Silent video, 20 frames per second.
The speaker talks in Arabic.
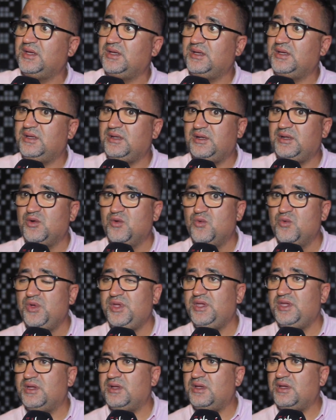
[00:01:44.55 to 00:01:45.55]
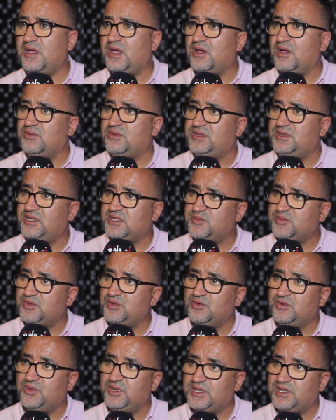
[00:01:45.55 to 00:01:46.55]
آه، الهويه اه ودي اش من
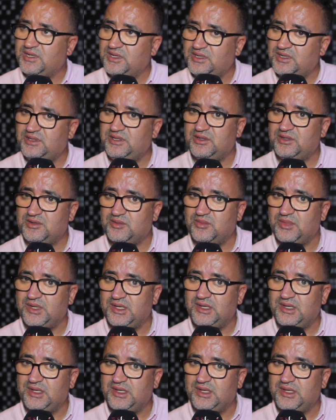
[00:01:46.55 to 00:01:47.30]
هويه الله يهديكم